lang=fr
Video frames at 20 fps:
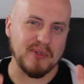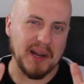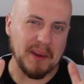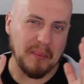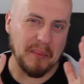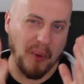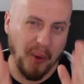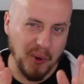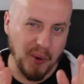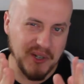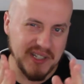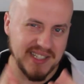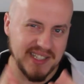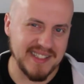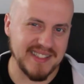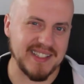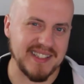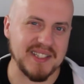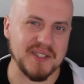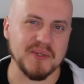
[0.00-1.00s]
la prochaine
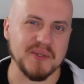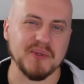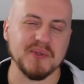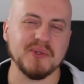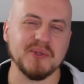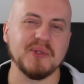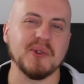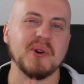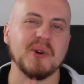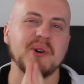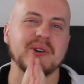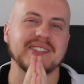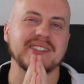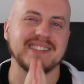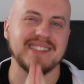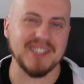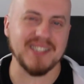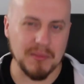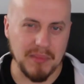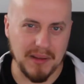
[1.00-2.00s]
saison de
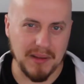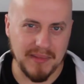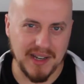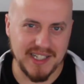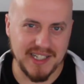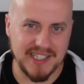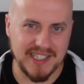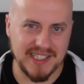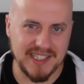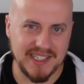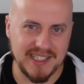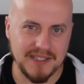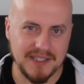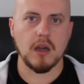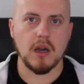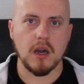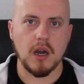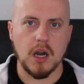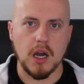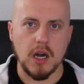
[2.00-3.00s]
The Bad Batch.
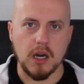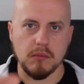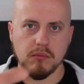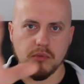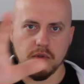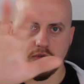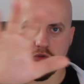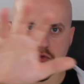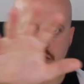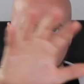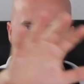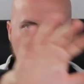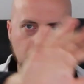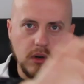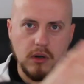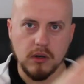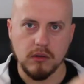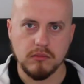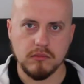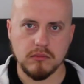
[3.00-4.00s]

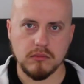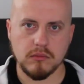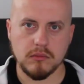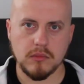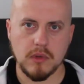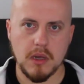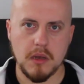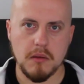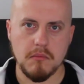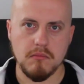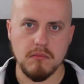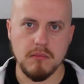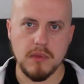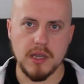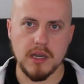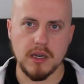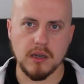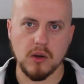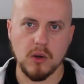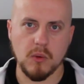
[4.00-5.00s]
Abonne-toi, mets
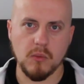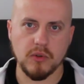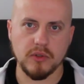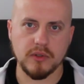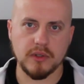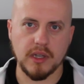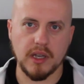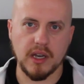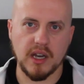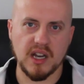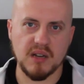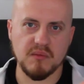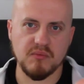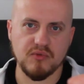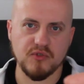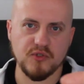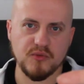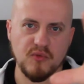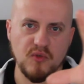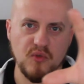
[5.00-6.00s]
un commentaire, un
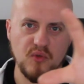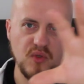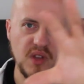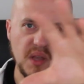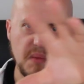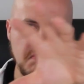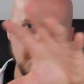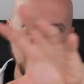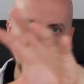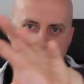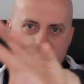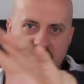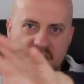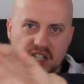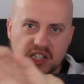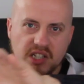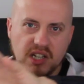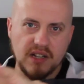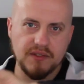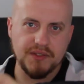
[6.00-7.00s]
pouce bleu et
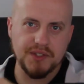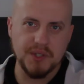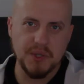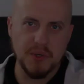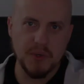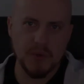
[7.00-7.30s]
partage la vidéo.